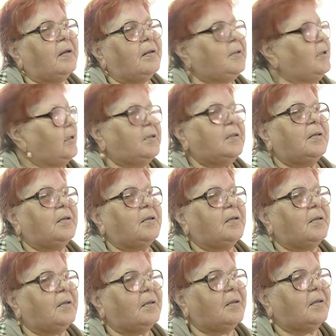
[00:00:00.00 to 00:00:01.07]
Нет.
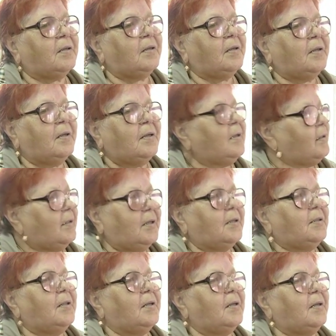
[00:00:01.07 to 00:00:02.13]
Не смутило?
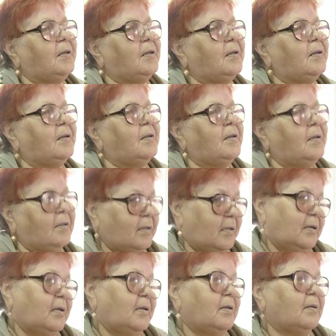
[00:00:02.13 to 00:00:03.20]
Нет. Это нормально?
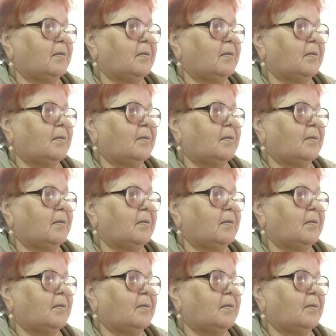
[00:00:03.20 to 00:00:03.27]
Да.